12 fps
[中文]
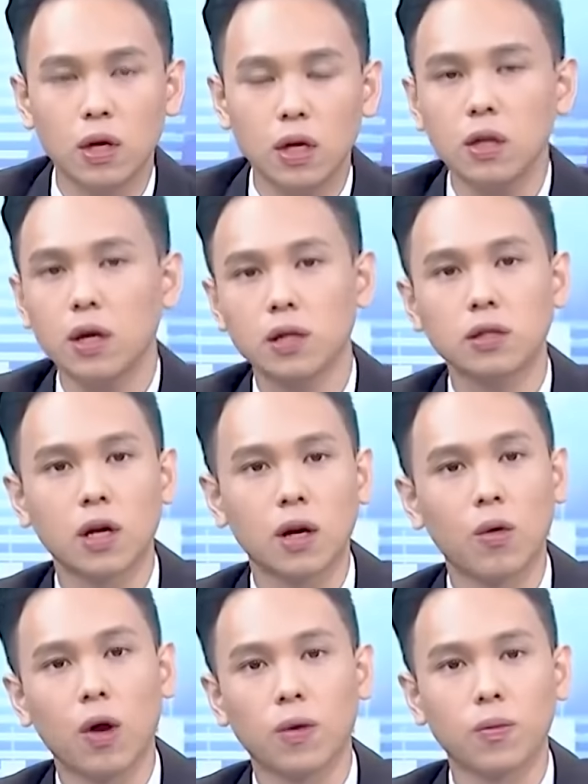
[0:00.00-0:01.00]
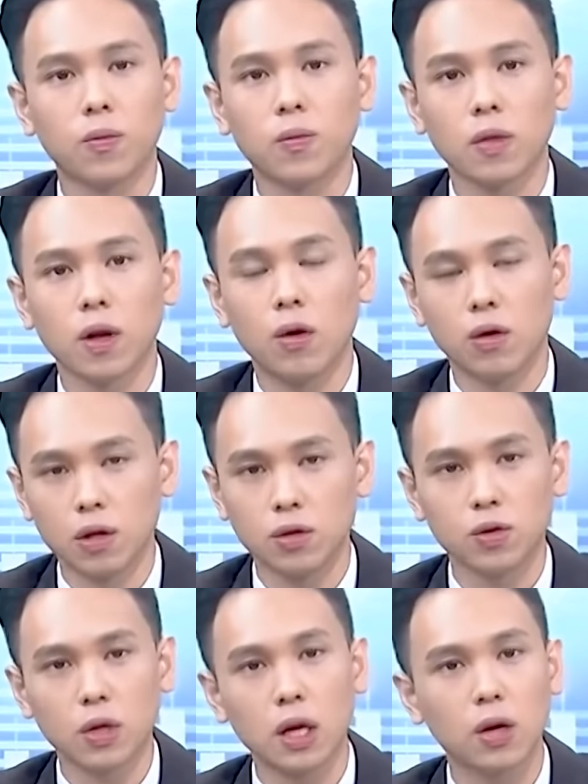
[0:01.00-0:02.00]
一档涨完，好可能
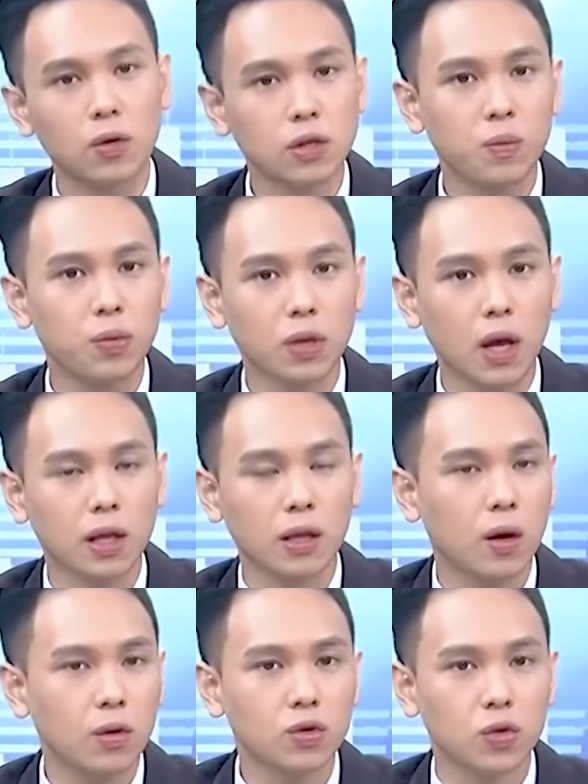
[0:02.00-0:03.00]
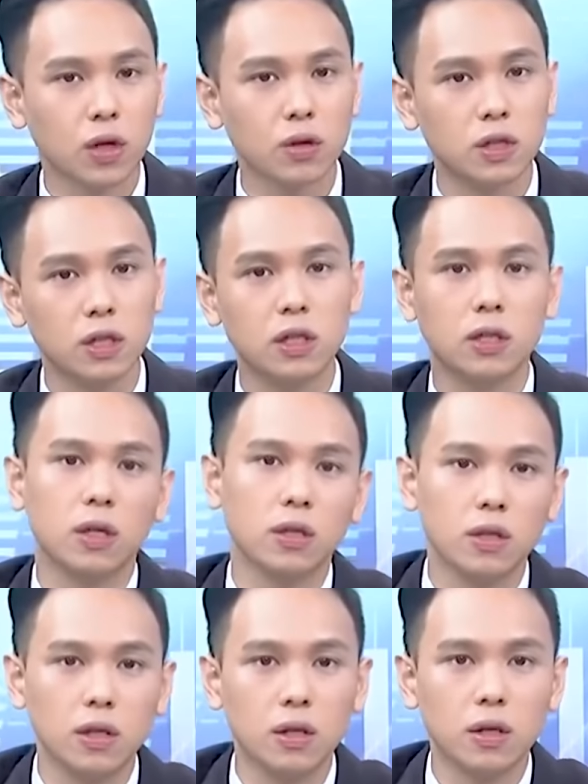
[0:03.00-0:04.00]
说它的空间不大，它会转到基企
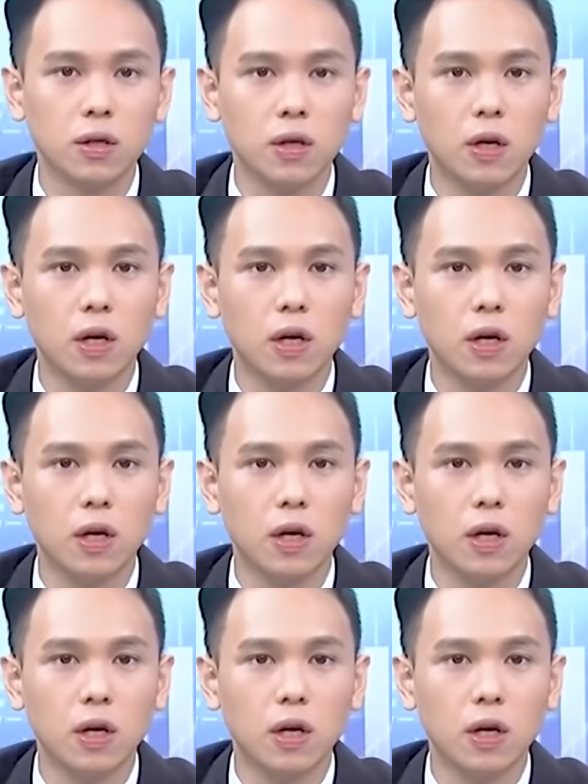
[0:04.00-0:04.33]
更低的。